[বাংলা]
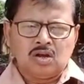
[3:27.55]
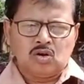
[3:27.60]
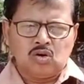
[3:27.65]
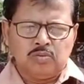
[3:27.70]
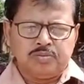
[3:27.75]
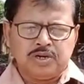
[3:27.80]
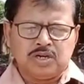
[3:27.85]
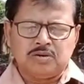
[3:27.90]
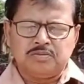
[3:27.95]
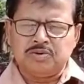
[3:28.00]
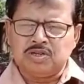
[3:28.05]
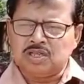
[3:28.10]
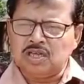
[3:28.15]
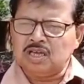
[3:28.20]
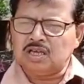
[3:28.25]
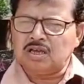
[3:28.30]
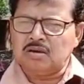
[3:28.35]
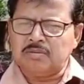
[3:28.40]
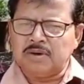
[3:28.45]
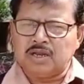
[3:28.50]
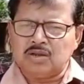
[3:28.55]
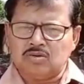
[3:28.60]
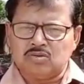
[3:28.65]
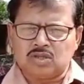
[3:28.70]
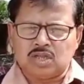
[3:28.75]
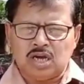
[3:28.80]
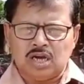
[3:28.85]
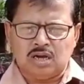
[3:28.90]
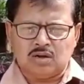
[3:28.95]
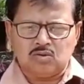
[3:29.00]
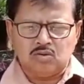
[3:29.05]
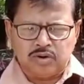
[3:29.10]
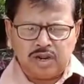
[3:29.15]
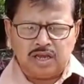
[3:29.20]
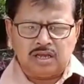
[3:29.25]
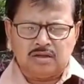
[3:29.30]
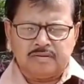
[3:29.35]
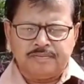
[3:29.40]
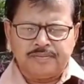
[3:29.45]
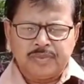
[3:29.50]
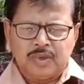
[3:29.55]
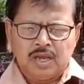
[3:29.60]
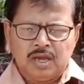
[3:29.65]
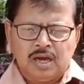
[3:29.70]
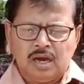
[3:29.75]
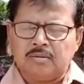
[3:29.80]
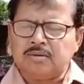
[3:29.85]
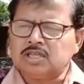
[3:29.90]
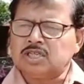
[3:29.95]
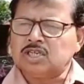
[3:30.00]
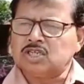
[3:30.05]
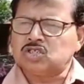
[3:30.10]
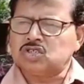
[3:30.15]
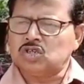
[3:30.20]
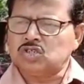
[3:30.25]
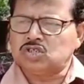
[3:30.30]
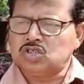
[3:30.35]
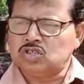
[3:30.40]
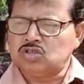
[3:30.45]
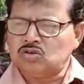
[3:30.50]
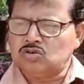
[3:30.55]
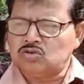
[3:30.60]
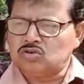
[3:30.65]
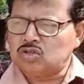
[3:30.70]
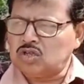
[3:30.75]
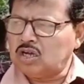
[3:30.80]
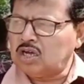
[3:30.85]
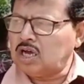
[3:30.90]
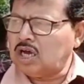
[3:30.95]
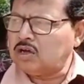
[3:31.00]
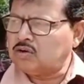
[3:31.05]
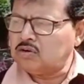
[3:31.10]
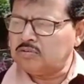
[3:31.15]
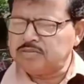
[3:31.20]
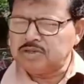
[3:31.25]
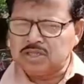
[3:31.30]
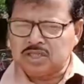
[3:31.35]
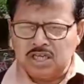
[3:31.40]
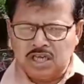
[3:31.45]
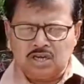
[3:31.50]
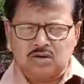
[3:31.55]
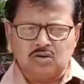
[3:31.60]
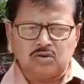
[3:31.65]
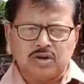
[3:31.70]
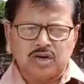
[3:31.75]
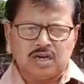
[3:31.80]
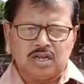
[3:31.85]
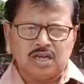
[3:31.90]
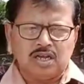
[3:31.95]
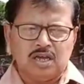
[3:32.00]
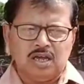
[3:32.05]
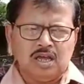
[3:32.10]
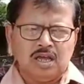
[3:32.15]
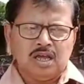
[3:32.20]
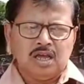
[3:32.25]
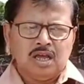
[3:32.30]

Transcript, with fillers: কোভিড বিধিকে মান্যতা করেই আমাদের সচেতনতা আরও বৃদ্ধি করে নিয়ে